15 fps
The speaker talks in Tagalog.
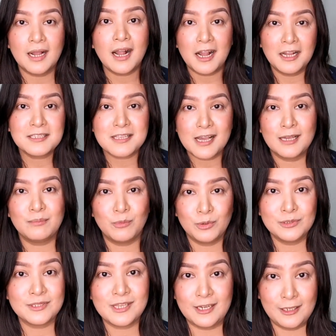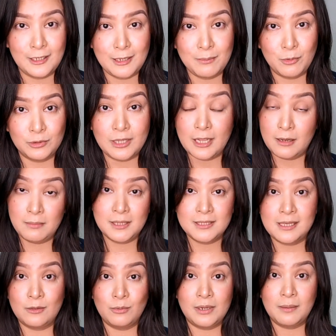ang aasahan mo yung sarili mo dahil
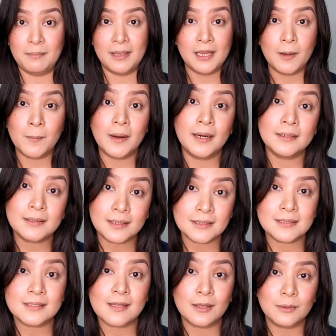minsan walang makeup artist,